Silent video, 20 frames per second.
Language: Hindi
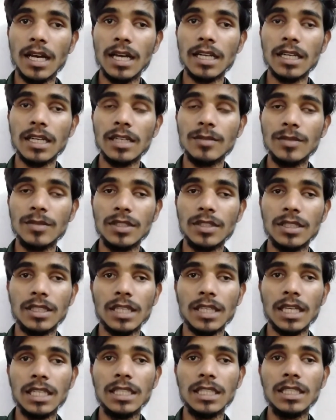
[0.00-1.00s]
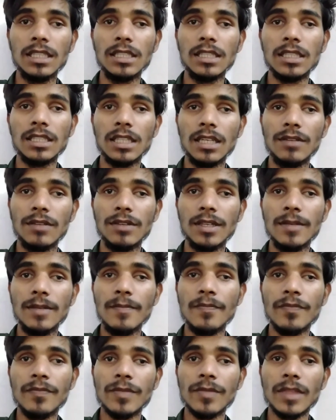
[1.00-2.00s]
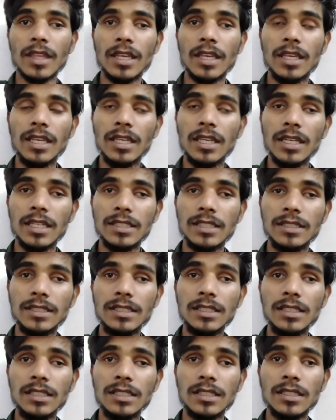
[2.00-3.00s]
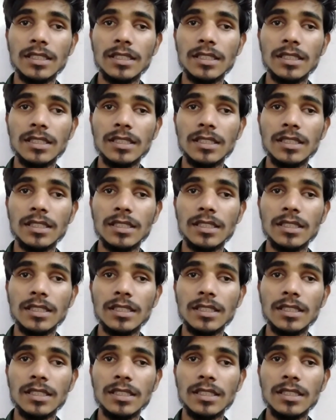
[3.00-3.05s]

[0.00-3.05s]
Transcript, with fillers: आरआरबी यानी कि रेलवे एक ऐसी